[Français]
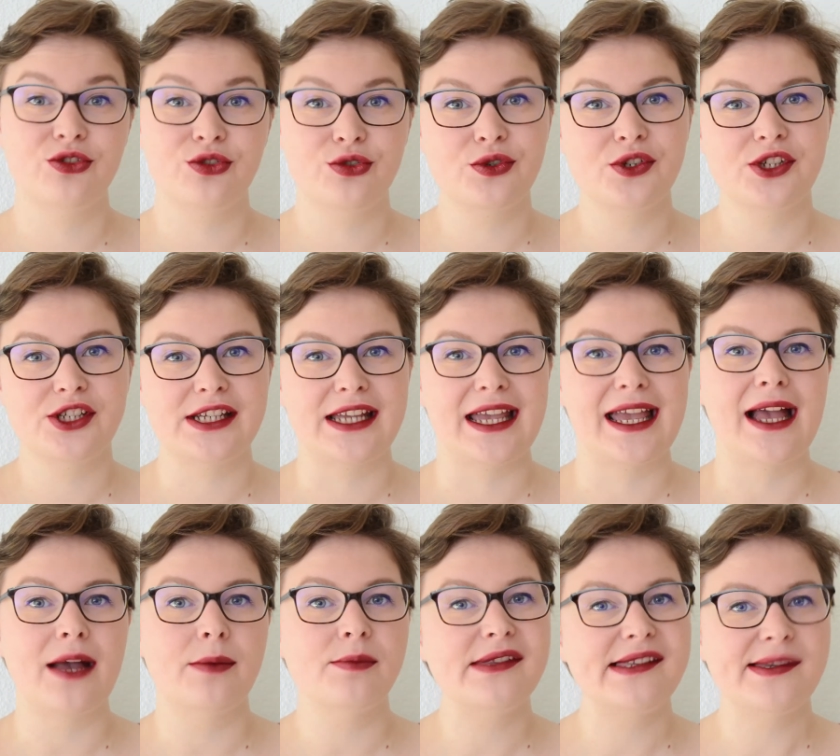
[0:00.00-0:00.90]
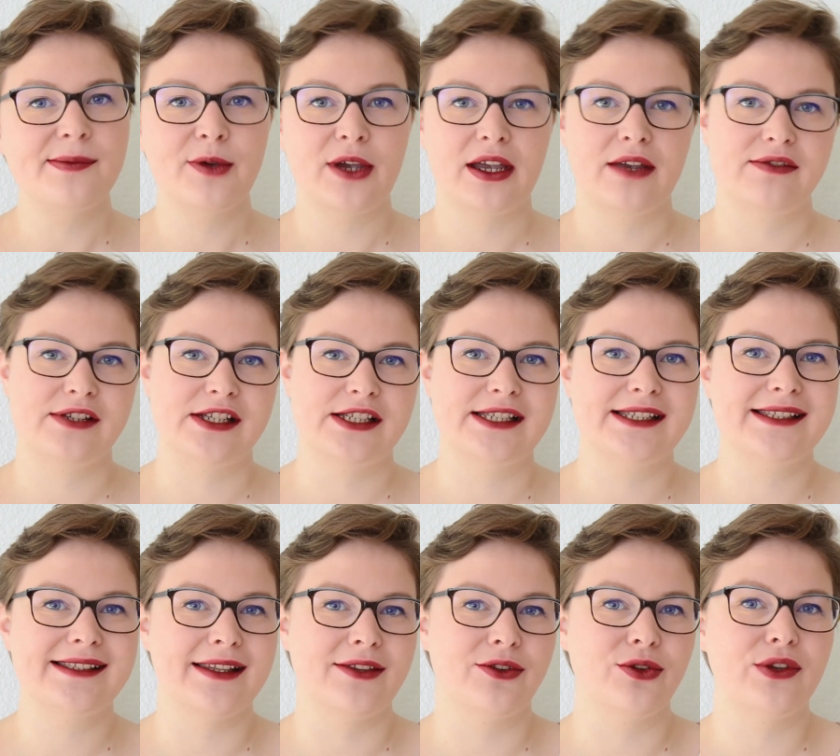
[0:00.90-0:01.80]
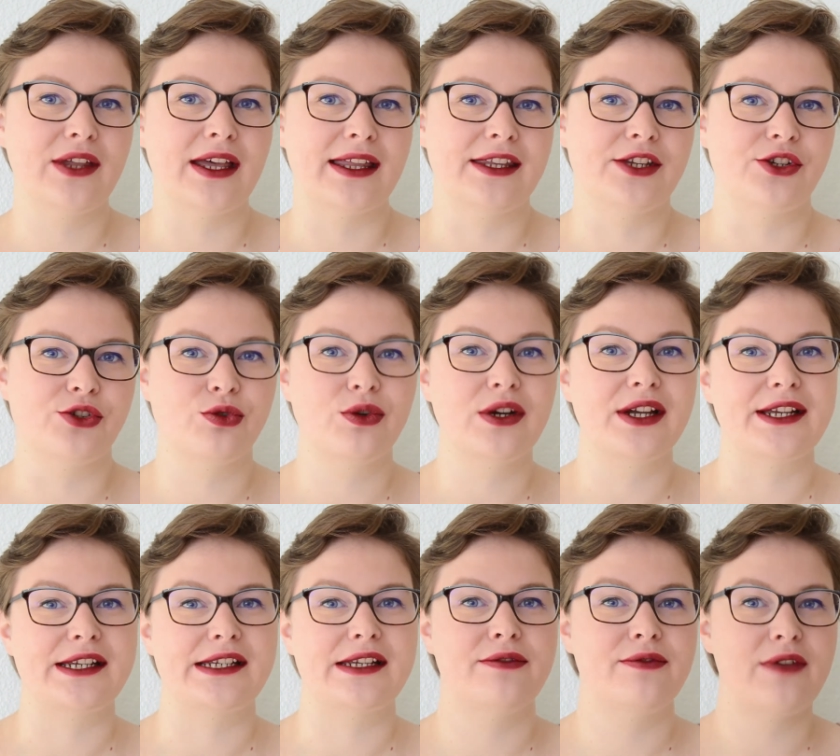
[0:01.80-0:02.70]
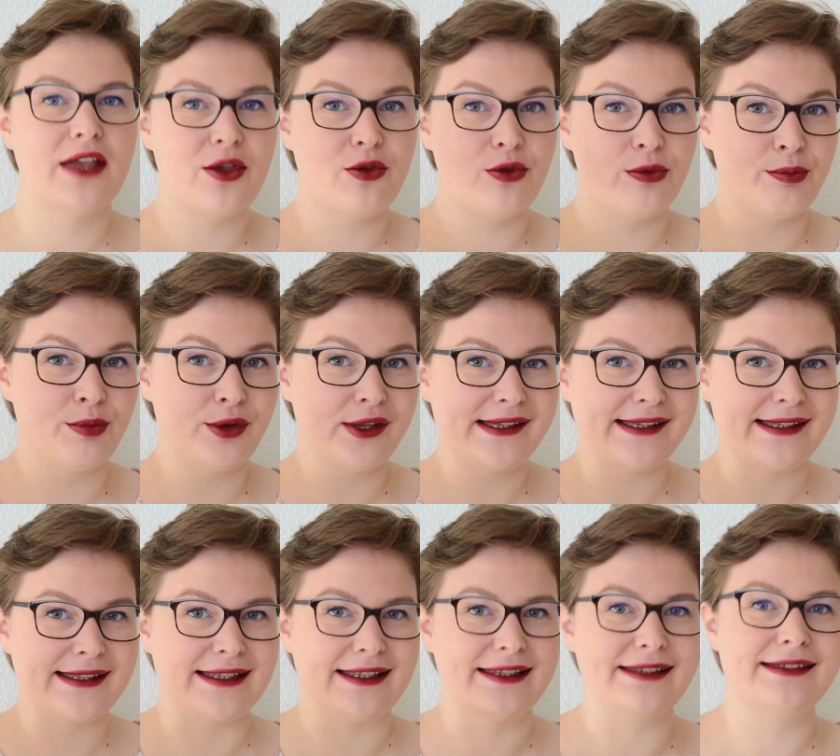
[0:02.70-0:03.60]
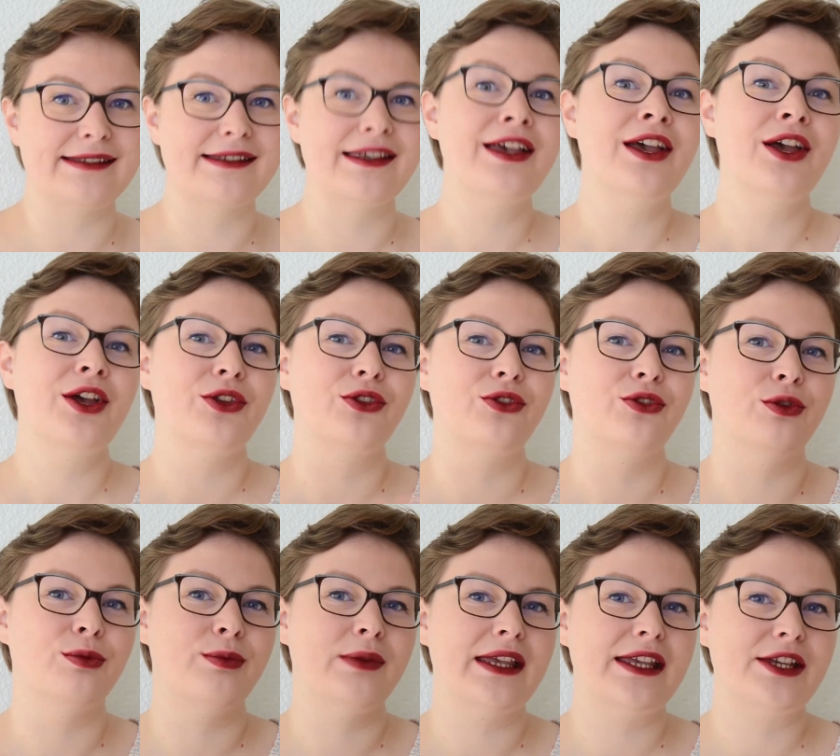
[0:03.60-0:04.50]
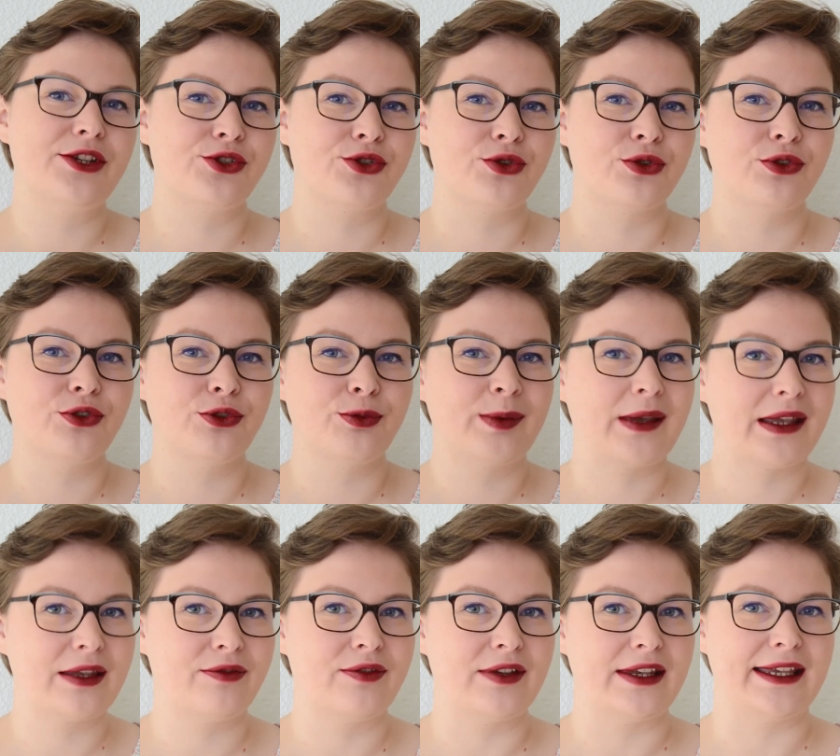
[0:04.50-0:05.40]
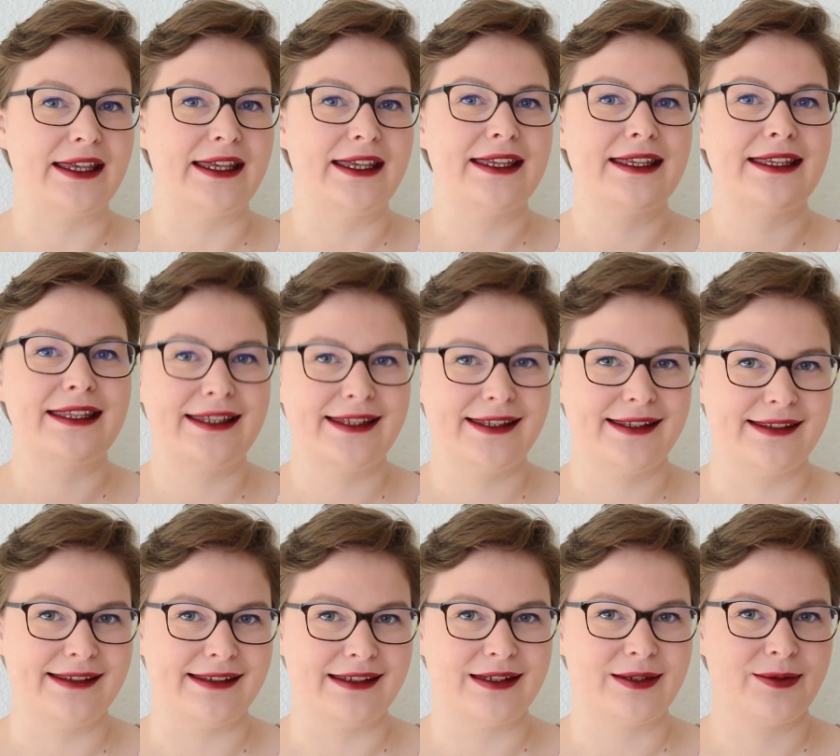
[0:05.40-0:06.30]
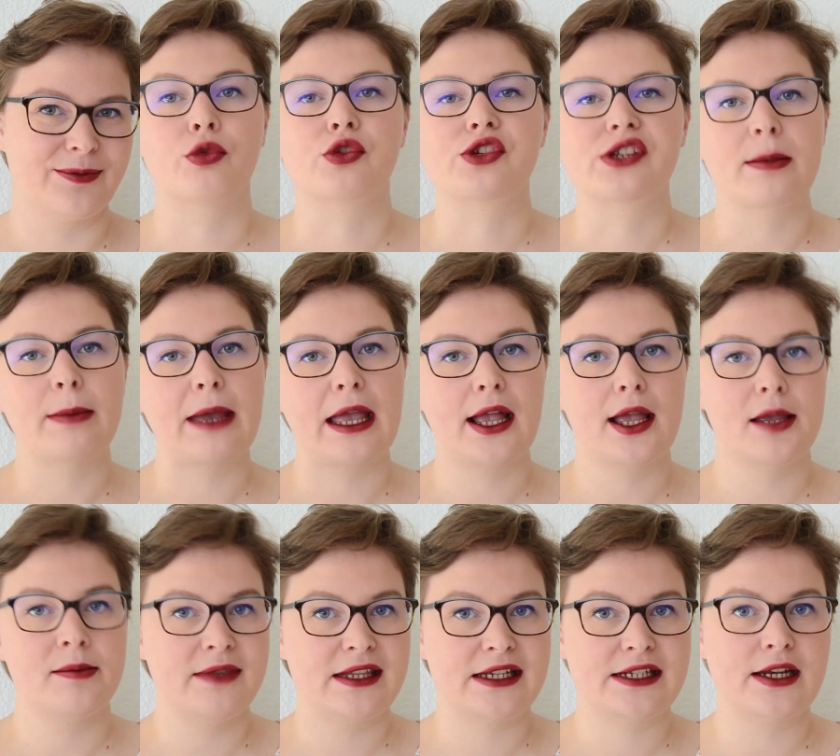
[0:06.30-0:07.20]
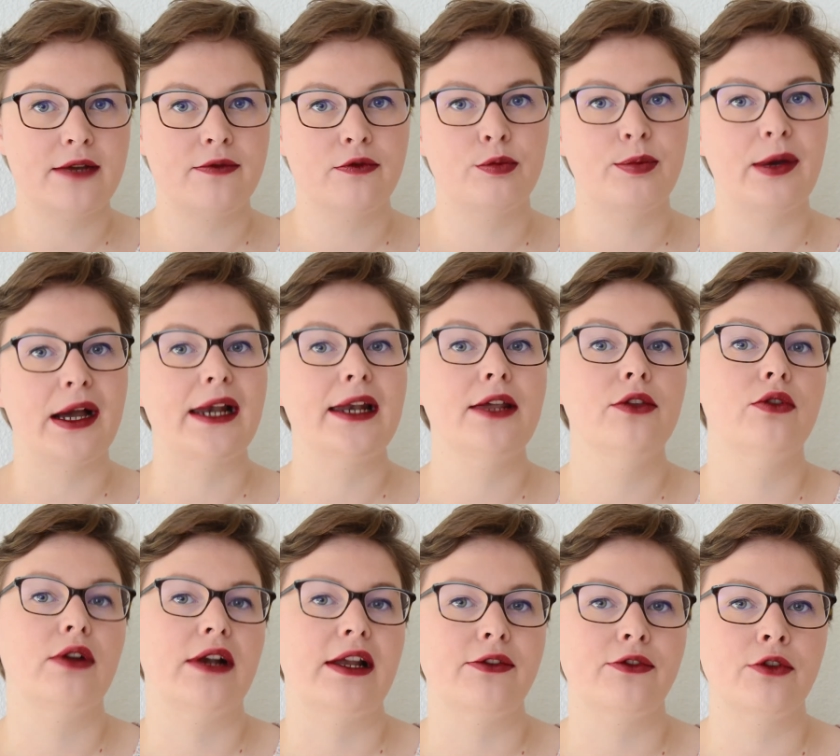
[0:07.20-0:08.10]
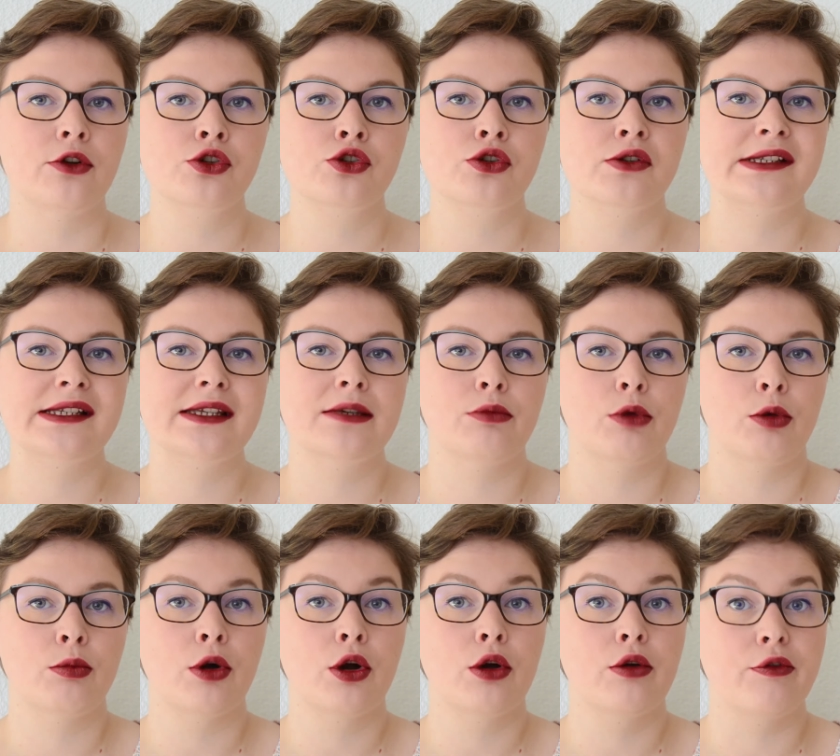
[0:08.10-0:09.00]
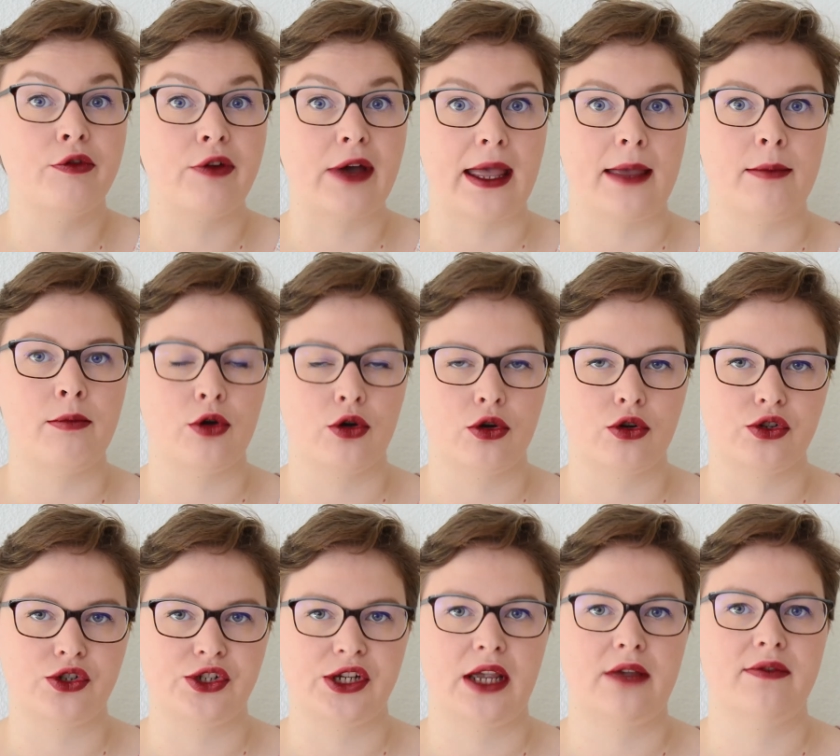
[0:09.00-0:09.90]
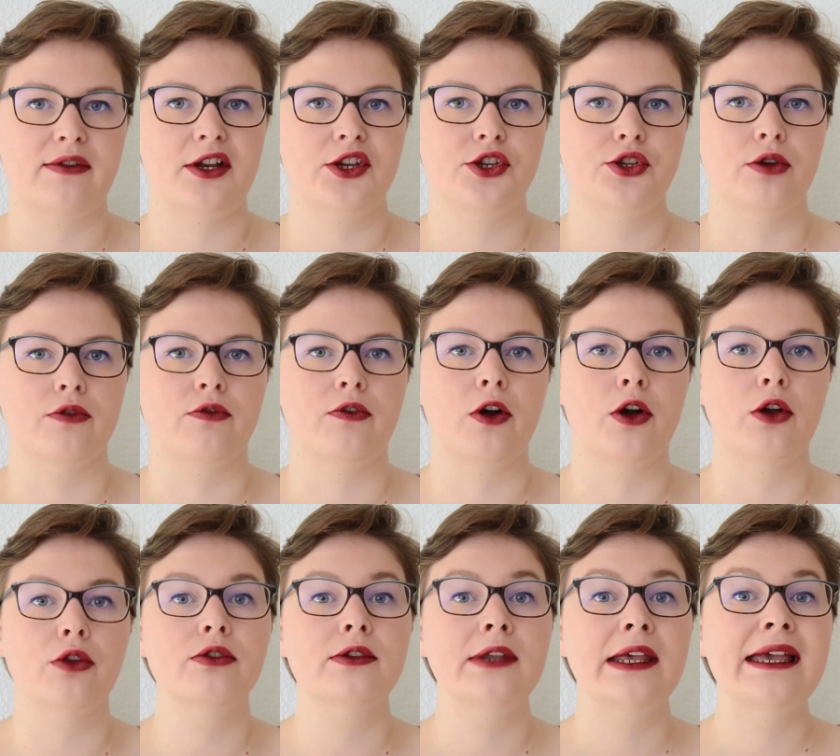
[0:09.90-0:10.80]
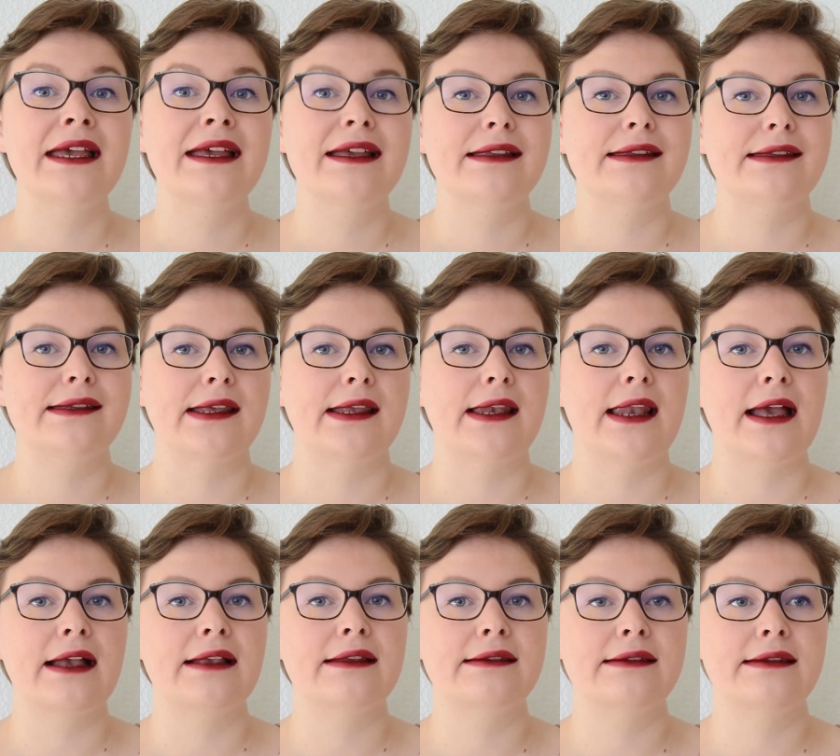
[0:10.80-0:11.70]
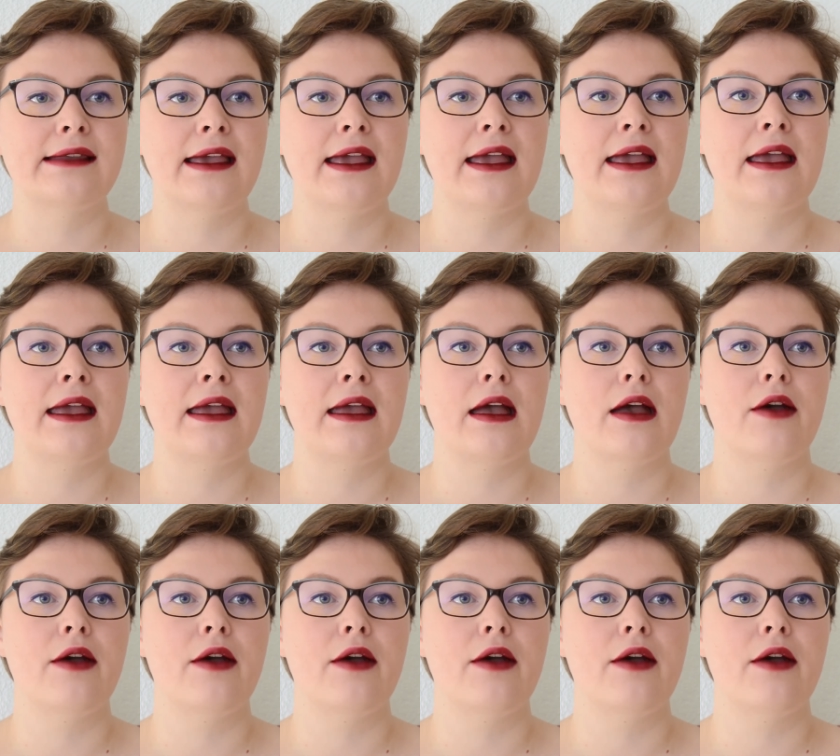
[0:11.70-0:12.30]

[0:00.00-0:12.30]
Du coup, j'y ai un petit peu réfléchi ces deux derniers jours et j'ai fait une petite liste de mes choses préférées Bon, j'aimerais quand même déjà vous parler de la seule chose qui me manque vraiment quand j'ai réfléchi en France, c'est l'accès